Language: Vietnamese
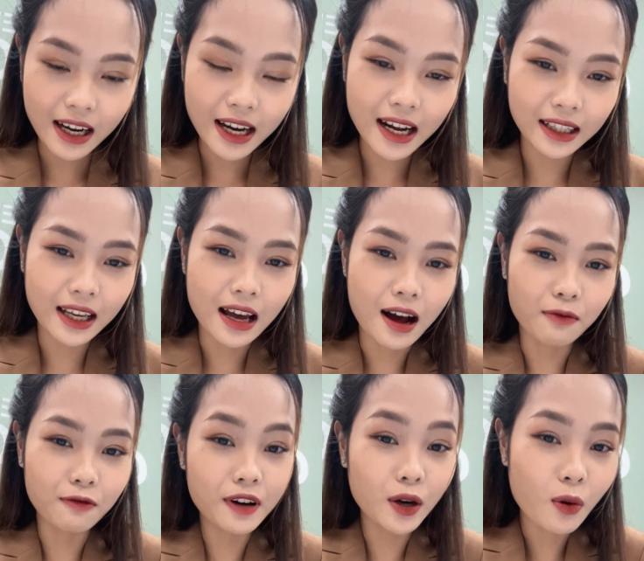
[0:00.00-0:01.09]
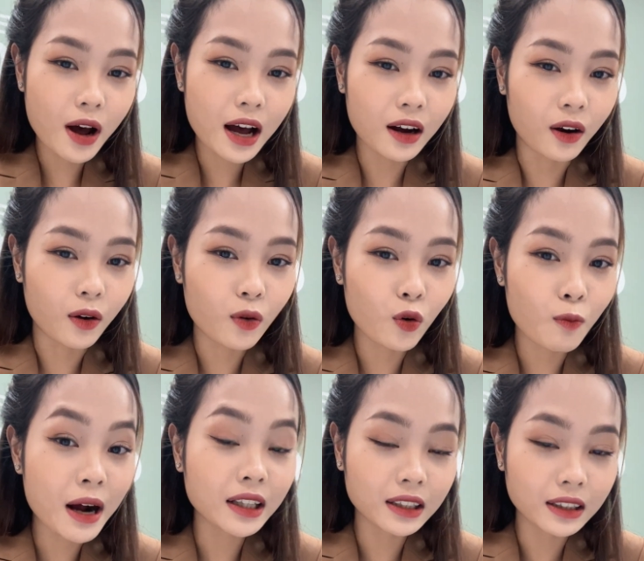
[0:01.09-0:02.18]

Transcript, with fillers: Những ngày này thì à, vườn hoa ở khu Bắc